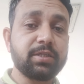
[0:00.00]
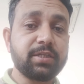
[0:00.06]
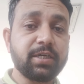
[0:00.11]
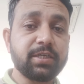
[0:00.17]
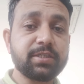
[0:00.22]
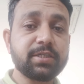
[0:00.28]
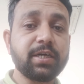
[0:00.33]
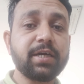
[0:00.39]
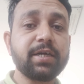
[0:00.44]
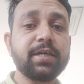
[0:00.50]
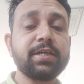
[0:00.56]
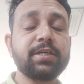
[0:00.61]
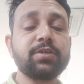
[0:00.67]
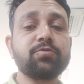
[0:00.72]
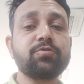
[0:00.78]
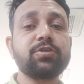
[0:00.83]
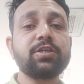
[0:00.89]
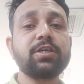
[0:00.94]
दस घंटे
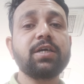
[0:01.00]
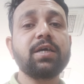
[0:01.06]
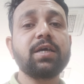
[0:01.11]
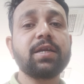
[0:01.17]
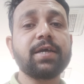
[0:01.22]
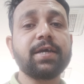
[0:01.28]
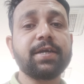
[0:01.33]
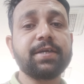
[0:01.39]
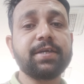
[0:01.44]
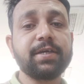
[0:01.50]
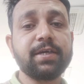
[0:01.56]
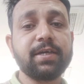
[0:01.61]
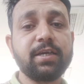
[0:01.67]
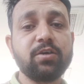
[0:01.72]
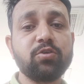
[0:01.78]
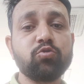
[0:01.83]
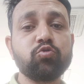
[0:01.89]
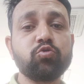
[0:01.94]
ड्यूटी है रहने
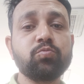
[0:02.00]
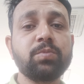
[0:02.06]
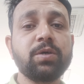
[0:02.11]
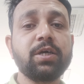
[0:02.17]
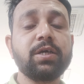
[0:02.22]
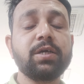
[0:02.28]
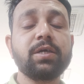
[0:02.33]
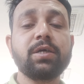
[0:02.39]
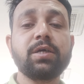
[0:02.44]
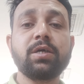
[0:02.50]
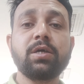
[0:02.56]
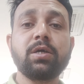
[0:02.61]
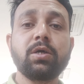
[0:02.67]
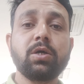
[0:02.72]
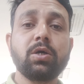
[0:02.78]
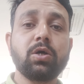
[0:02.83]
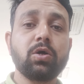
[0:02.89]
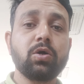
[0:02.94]
के लिए रूम है
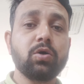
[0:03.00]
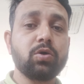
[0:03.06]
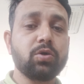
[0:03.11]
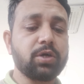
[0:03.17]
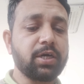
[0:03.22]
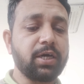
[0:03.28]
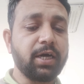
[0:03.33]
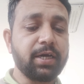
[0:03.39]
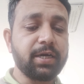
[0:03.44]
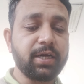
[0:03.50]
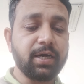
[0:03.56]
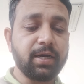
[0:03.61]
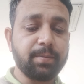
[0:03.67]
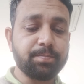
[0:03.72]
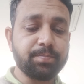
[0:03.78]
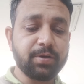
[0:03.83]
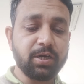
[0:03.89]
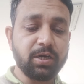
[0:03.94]
और खाना
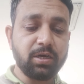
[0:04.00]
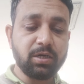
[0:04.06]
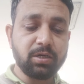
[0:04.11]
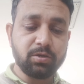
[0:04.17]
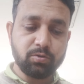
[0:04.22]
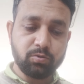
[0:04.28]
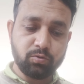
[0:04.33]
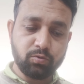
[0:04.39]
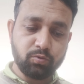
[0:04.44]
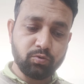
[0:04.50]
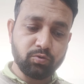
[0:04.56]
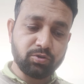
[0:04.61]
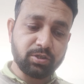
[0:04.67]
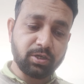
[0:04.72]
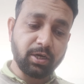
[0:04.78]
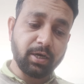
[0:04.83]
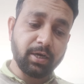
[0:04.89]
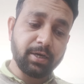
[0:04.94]
अपना
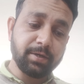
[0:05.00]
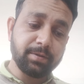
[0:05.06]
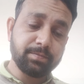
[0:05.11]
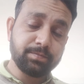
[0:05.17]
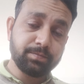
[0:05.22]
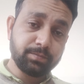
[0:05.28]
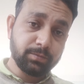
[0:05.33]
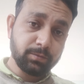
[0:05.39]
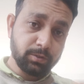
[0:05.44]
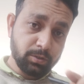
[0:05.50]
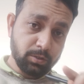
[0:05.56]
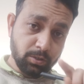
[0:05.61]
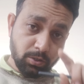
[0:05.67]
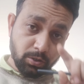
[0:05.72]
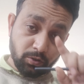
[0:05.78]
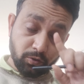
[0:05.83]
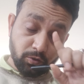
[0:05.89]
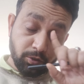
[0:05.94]
खुद का है
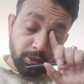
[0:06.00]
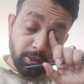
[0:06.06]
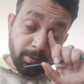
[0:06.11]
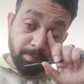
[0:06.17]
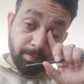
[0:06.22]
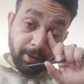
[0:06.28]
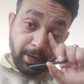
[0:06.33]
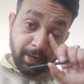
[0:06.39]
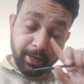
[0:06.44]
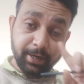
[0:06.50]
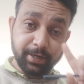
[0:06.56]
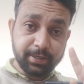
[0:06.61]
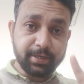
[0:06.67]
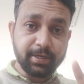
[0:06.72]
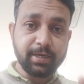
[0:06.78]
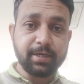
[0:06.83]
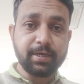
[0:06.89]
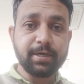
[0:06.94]
तो ये बहरीन
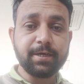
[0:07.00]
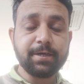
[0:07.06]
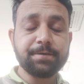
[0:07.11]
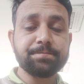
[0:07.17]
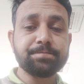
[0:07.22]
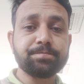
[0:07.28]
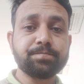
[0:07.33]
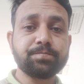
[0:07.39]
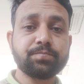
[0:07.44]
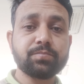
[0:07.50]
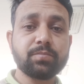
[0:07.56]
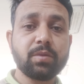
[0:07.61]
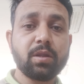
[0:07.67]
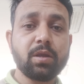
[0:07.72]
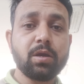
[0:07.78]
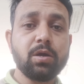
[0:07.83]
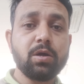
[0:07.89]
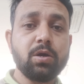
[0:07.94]
के लिए है
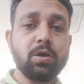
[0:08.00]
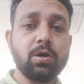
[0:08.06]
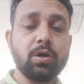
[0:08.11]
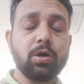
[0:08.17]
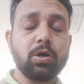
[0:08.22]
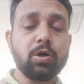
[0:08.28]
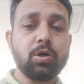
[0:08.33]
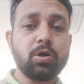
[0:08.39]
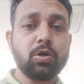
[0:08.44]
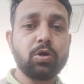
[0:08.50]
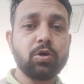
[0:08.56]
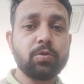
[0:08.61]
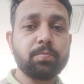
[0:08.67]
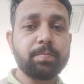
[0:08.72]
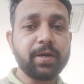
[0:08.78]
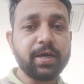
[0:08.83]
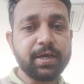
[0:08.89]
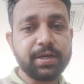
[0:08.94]

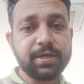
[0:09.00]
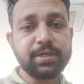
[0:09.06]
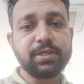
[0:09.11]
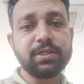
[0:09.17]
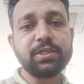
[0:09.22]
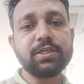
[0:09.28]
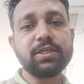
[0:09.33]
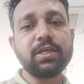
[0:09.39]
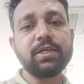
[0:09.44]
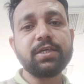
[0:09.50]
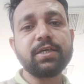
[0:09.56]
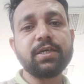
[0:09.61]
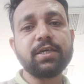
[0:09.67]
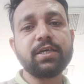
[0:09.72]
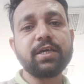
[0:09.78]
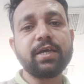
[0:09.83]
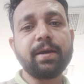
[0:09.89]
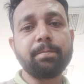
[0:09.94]
और बहरीनी के
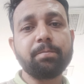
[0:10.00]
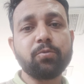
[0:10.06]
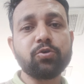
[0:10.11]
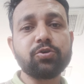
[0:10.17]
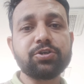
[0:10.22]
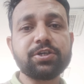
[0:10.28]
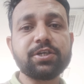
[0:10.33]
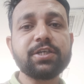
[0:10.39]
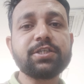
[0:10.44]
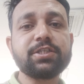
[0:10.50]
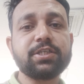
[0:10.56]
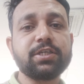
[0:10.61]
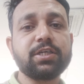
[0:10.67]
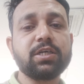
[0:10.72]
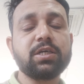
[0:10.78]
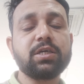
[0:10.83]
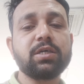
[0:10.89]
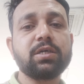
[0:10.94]
लिए एम्ब्रॉयडरी
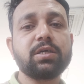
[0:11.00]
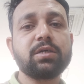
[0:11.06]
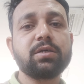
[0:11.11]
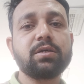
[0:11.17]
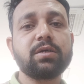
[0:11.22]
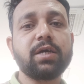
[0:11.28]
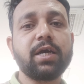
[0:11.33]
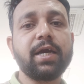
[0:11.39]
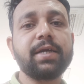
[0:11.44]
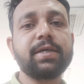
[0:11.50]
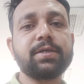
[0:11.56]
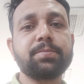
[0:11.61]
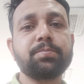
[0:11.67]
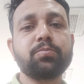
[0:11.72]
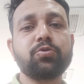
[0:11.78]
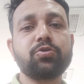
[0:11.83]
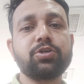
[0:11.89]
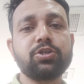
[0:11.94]
चाहिए हैंड
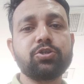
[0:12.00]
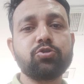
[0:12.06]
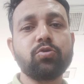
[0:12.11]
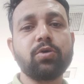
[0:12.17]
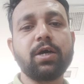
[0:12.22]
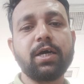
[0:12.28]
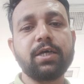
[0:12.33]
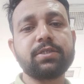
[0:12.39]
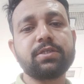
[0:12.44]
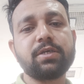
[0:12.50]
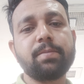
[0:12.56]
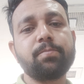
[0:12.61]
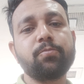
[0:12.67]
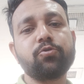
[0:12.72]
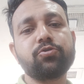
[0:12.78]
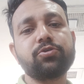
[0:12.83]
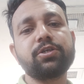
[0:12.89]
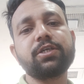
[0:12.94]
एम्ब्रॉयडरी जो हाथ से
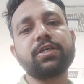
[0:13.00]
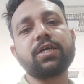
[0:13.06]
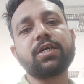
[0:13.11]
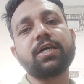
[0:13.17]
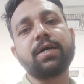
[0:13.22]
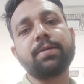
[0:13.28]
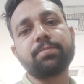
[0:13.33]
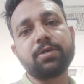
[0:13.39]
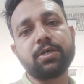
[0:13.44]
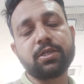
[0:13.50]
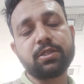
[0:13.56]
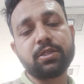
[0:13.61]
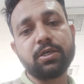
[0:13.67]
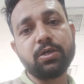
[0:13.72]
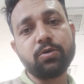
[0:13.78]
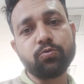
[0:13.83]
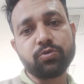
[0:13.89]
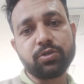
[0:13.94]
एम्ब्रॉयडरी का काम
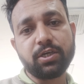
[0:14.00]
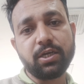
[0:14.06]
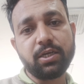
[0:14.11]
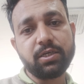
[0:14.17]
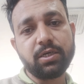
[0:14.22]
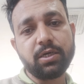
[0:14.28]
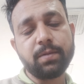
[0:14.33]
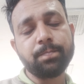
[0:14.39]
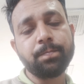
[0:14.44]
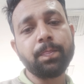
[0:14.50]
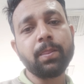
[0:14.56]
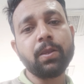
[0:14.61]
करते हैं उनके लिए